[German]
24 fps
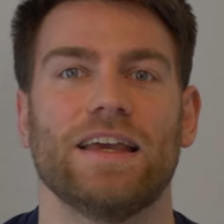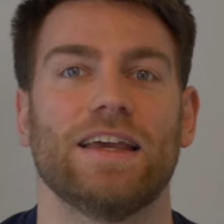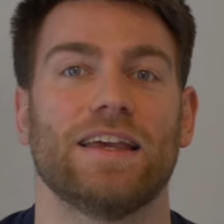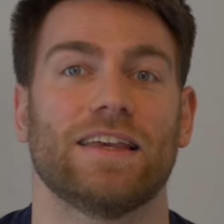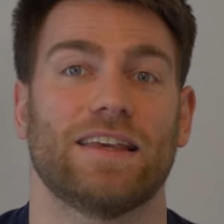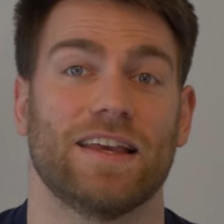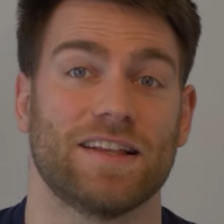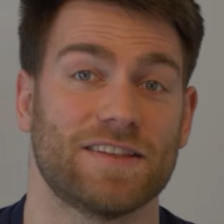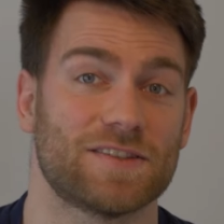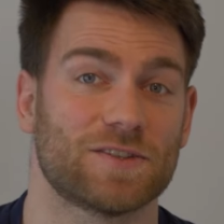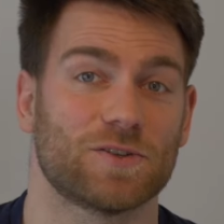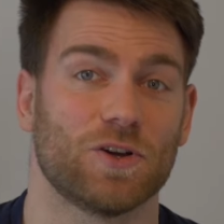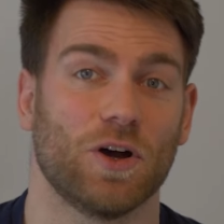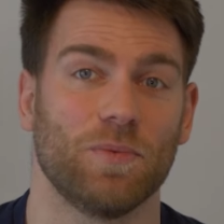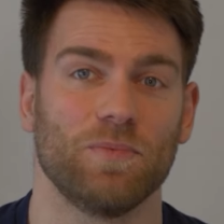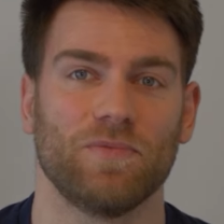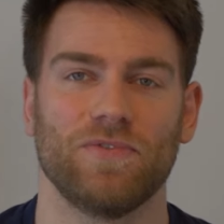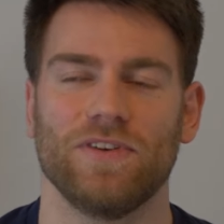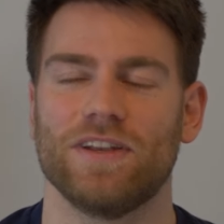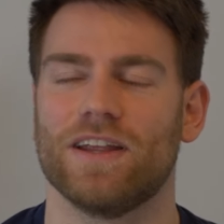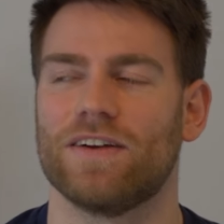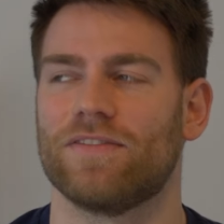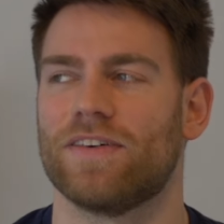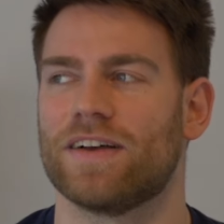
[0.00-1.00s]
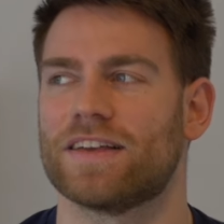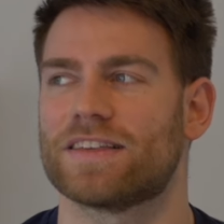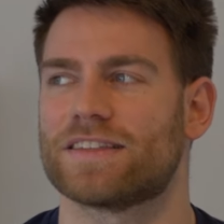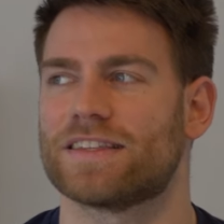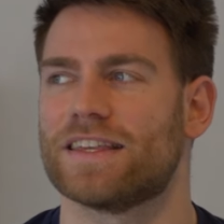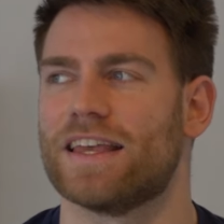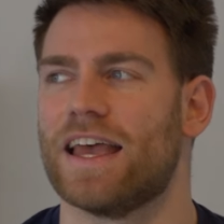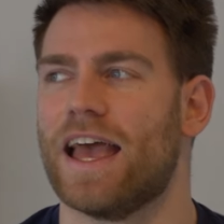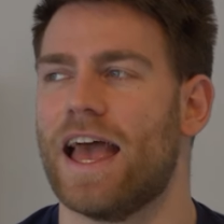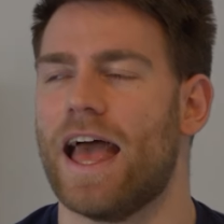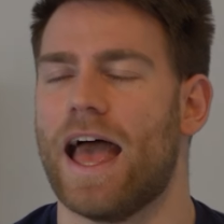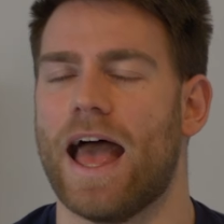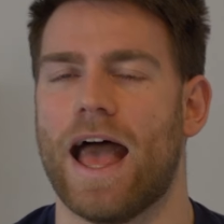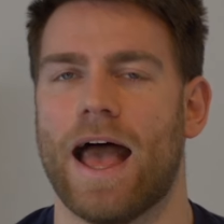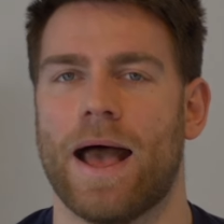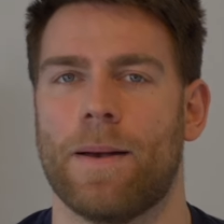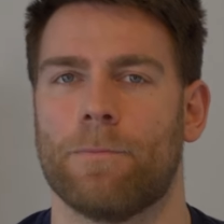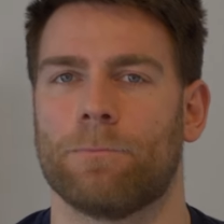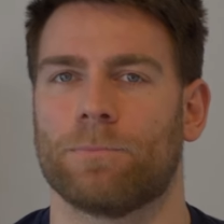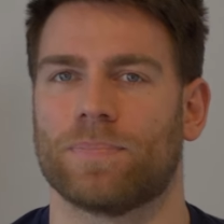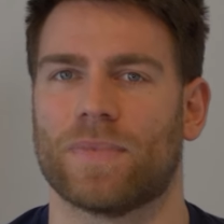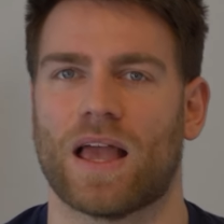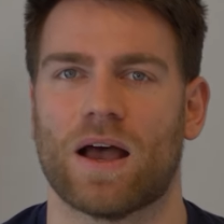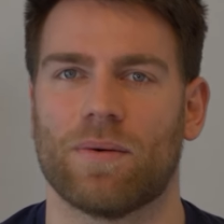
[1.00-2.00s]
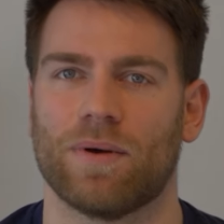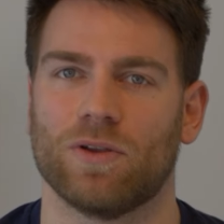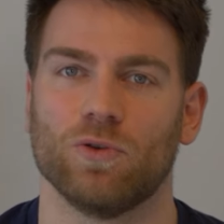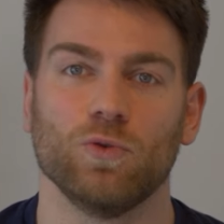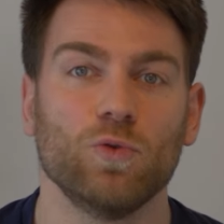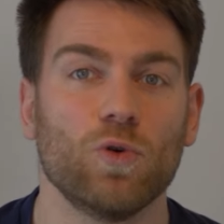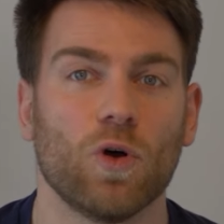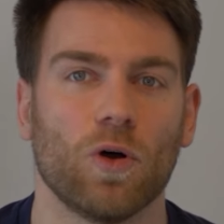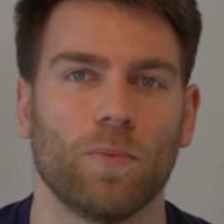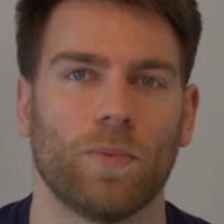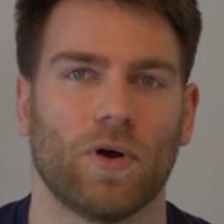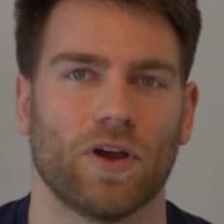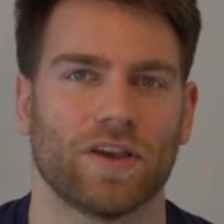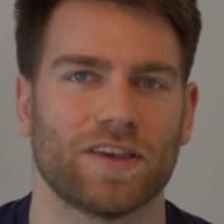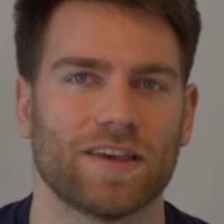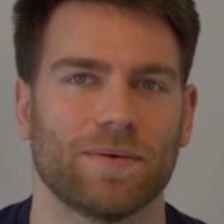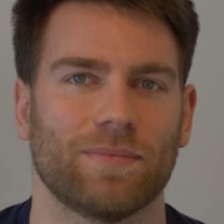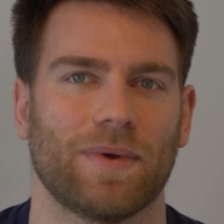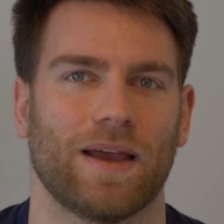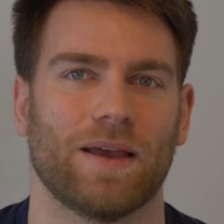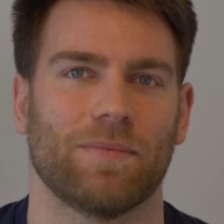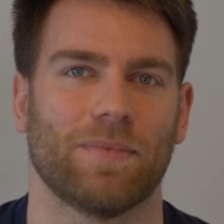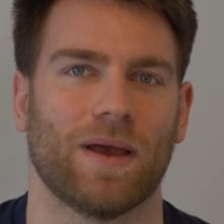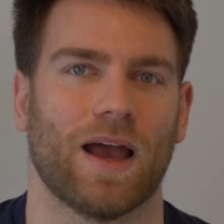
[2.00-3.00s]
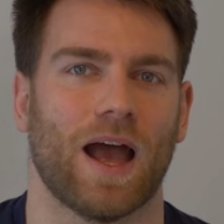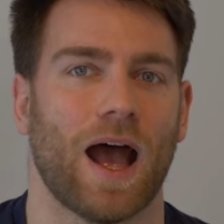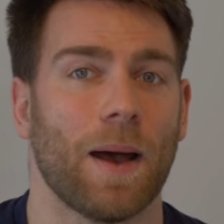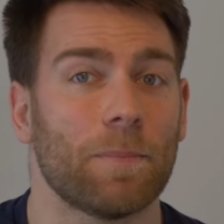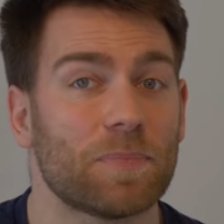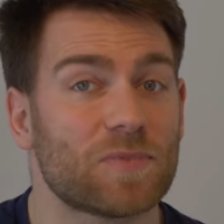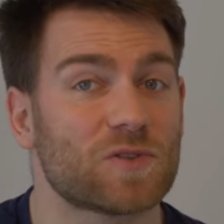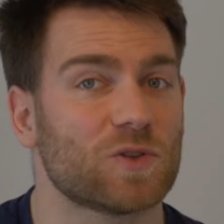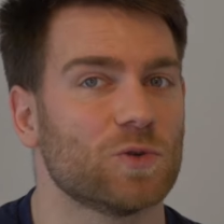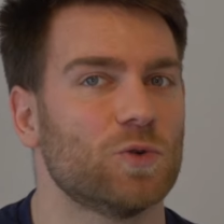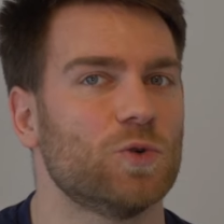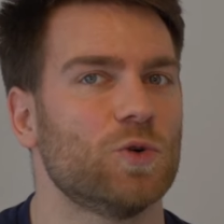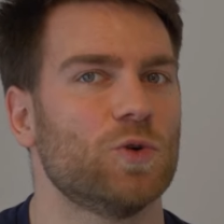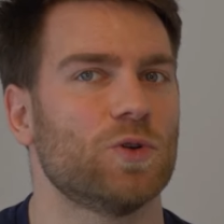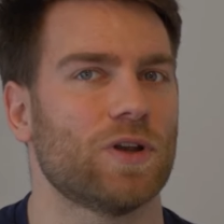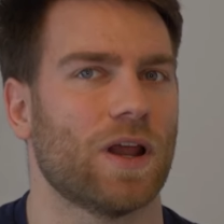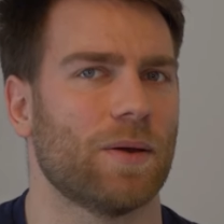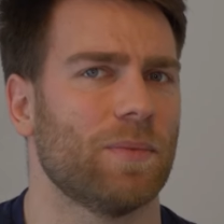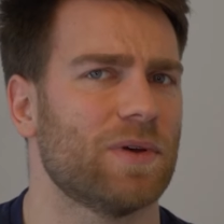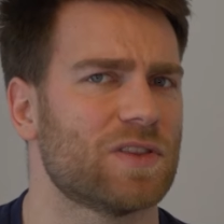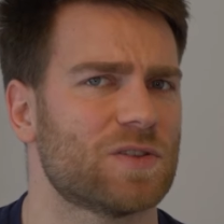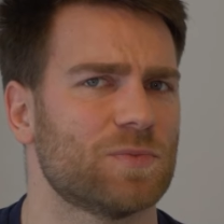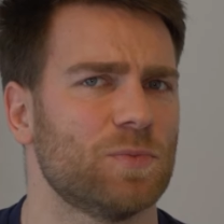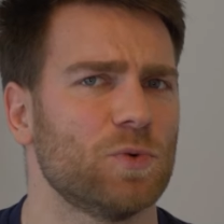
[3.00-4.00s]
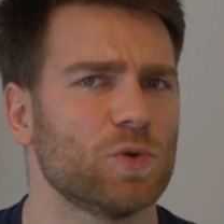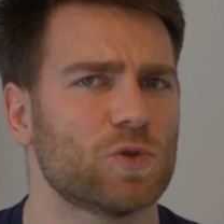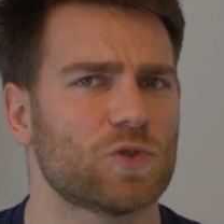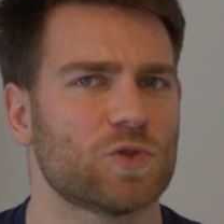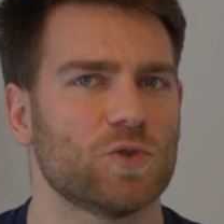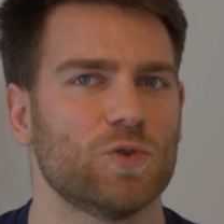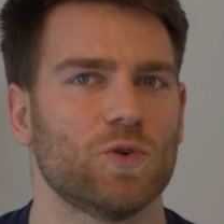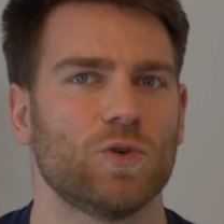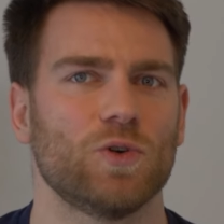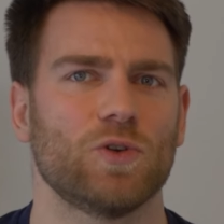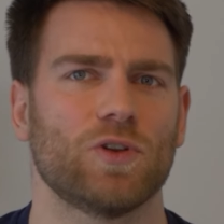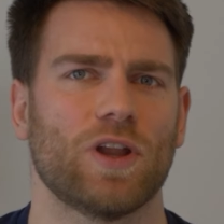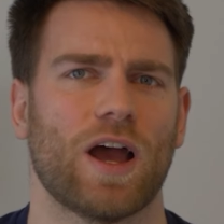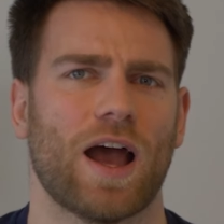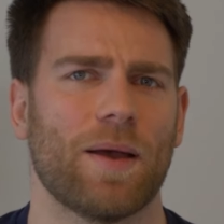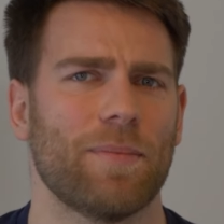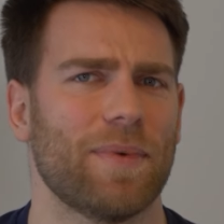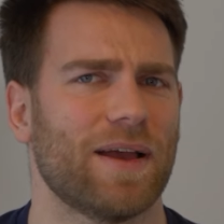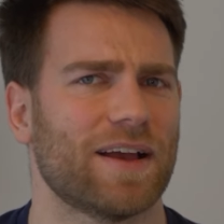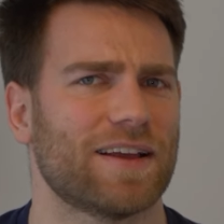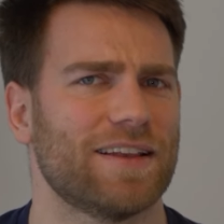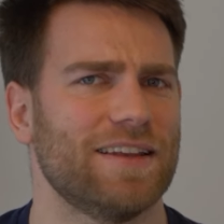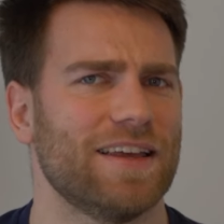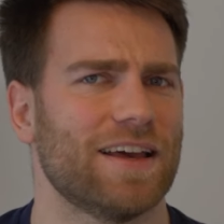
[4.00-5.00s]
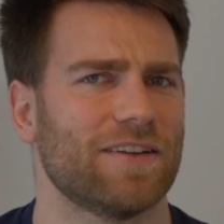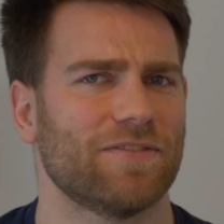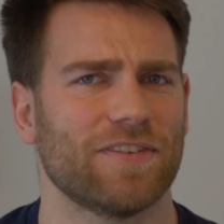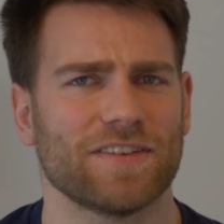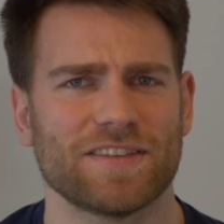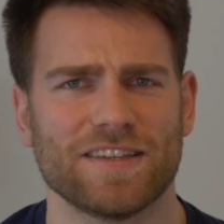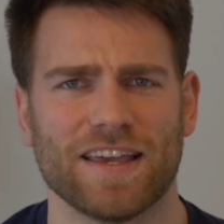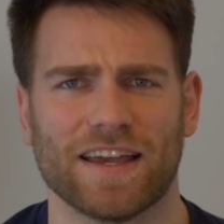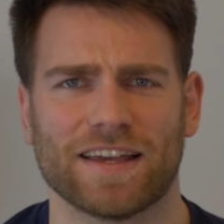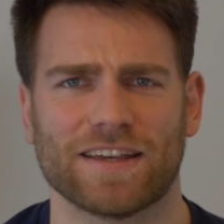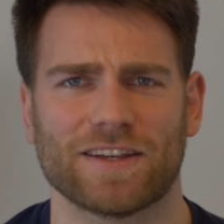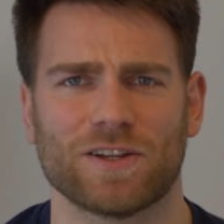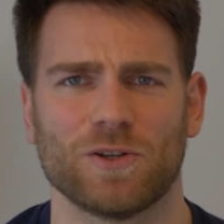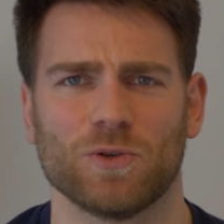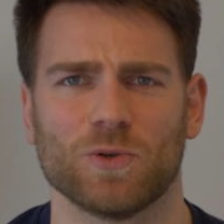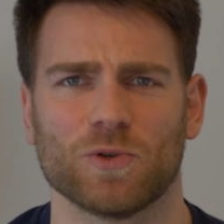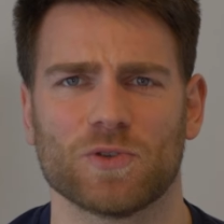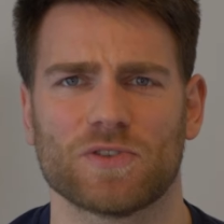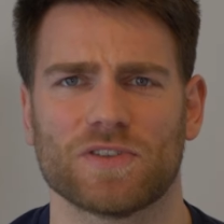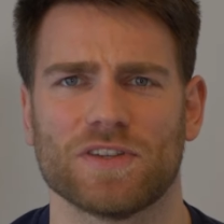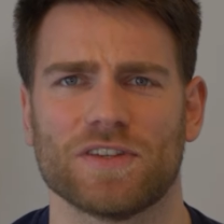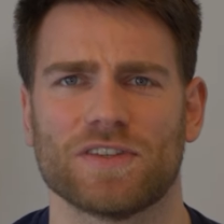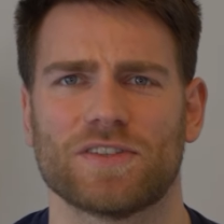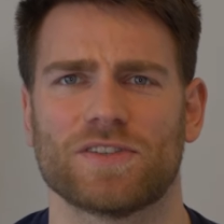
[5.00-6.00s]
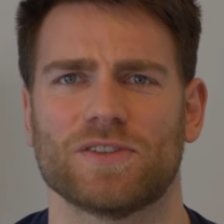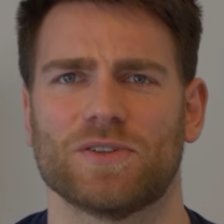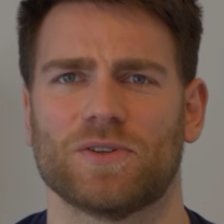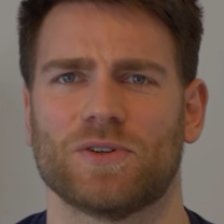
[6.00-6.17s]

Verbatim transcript: Jetzt kommt wieder was. Ähm, aber nur, um euch einmal abzuholen, einmal ins Boot zu holen, einmal erklären, was hier eigentlich los ist.